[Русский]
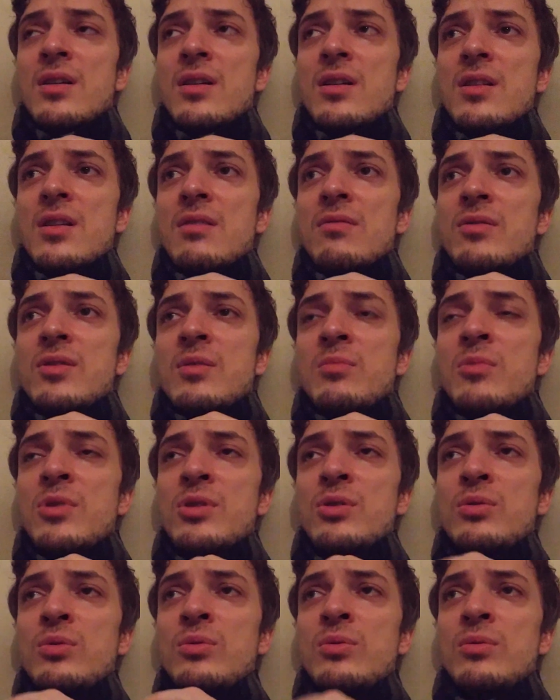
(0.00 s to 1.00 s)
Она в этом
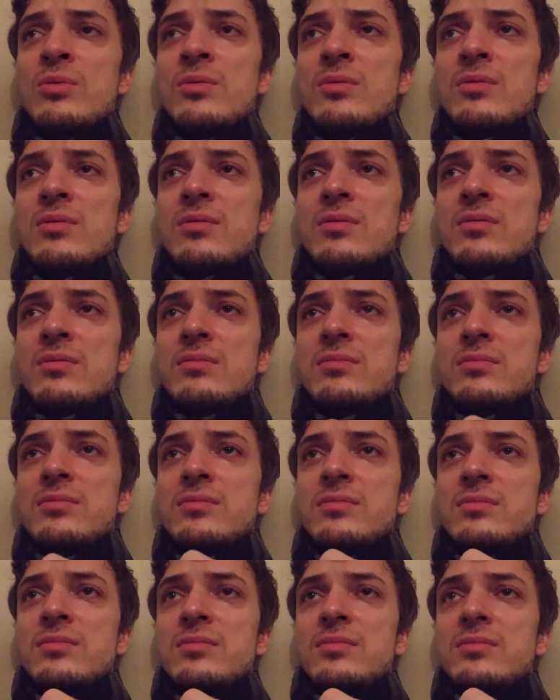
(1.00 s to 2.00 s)
аду
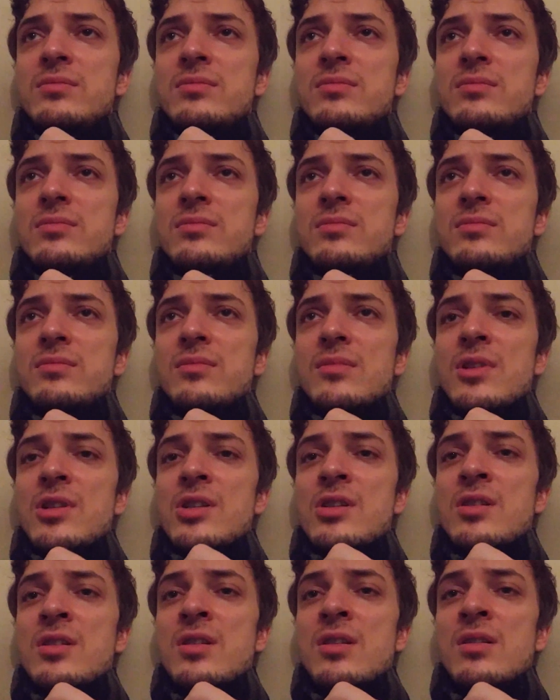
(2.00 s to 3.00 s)

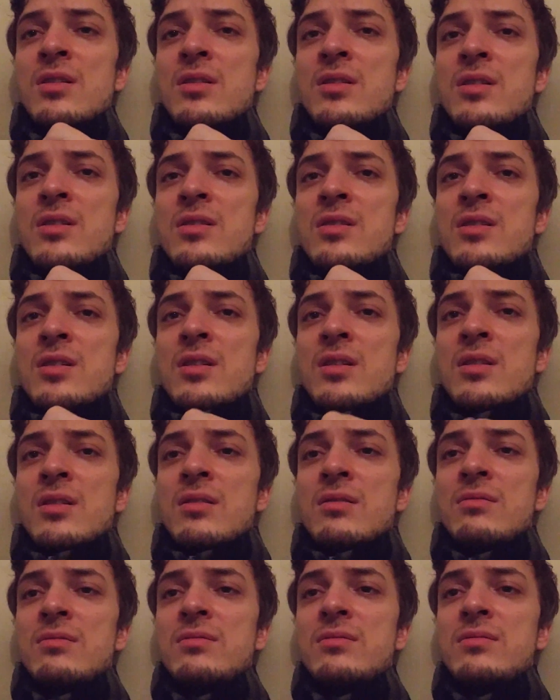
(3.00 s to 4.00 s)
летела,
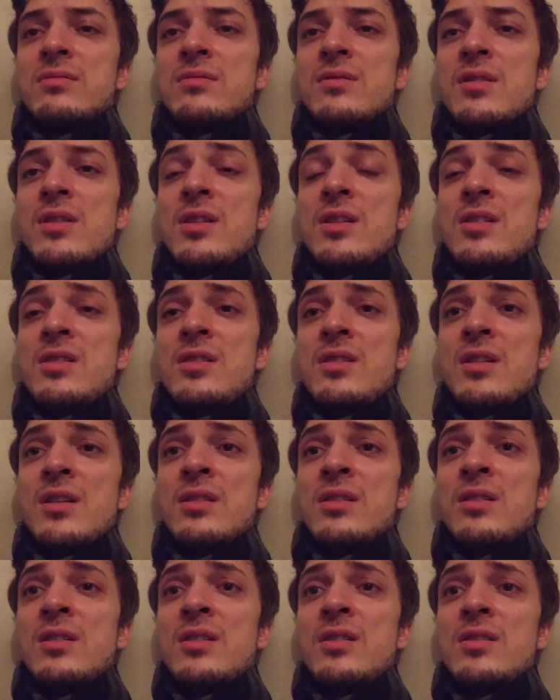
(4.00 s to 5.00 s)
летела,
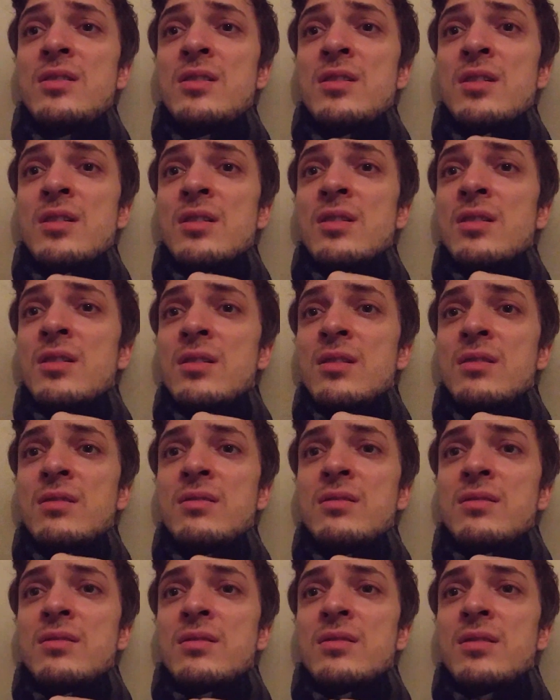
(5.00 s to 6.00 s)
летела, летела.
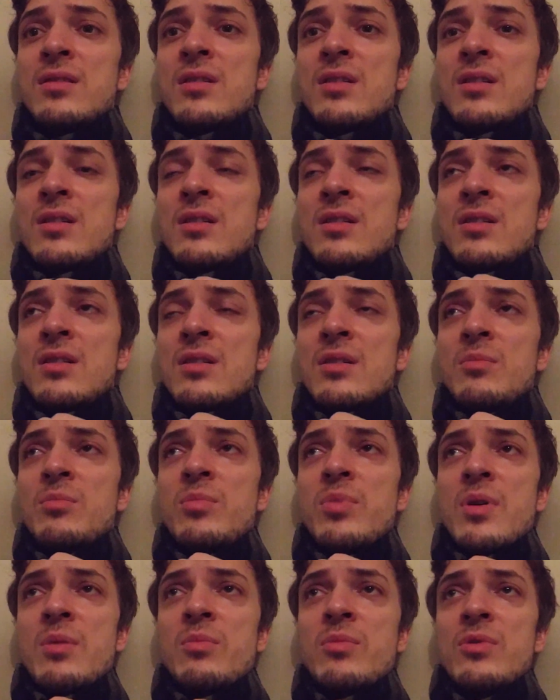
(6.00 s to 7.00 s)

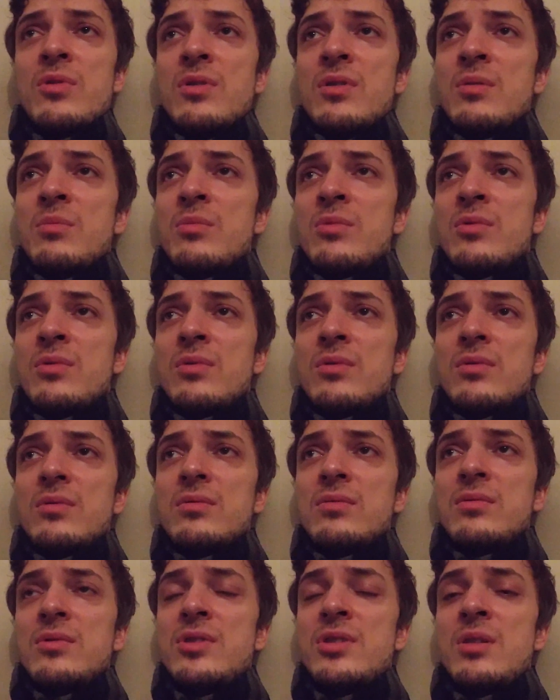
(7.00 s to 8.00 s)
По-моему,
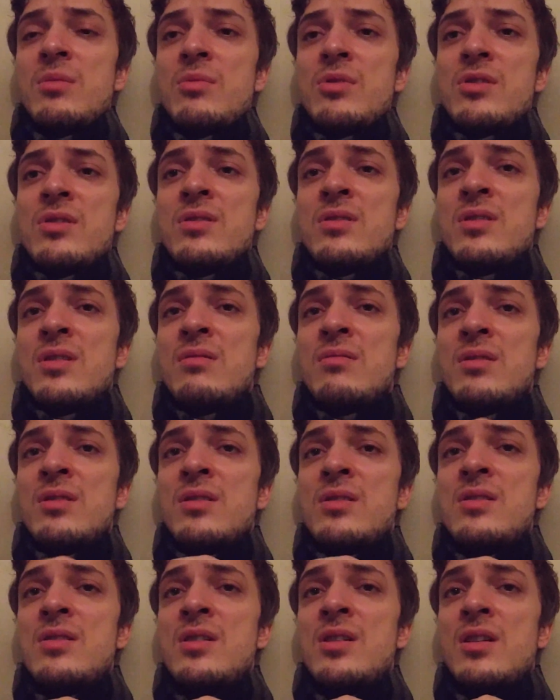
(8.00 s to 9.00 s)

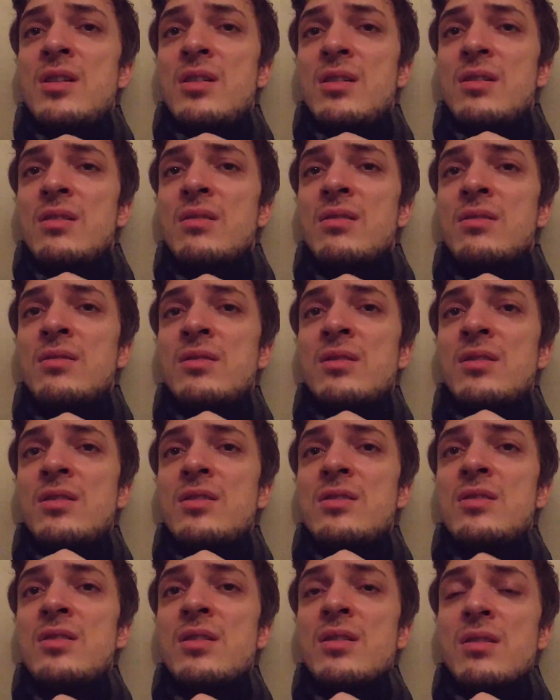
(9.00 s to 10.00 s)
79 дней она
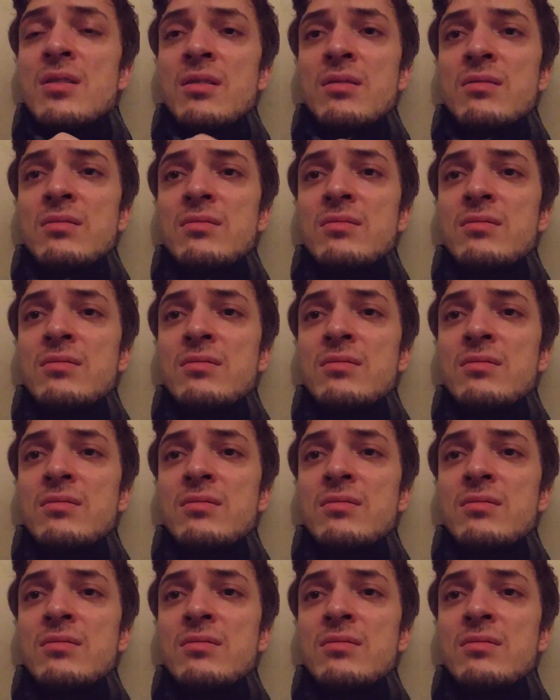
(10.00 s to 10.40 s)
летела